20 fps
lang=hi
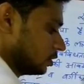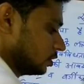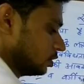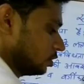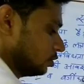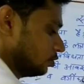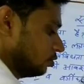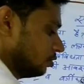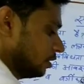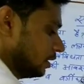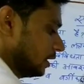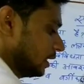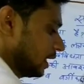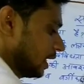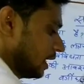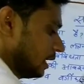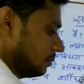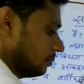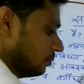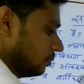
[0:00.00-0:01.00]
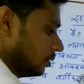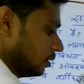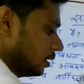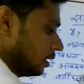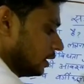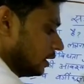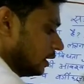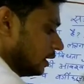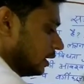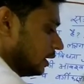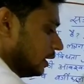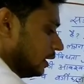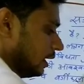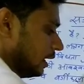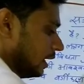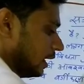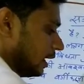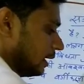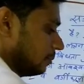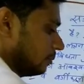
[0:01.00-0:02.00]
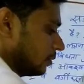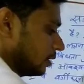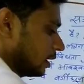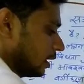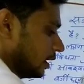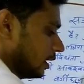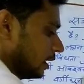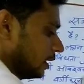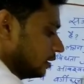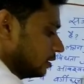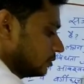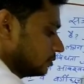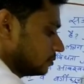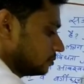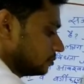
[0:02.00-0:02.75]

द्विनाम नामकरण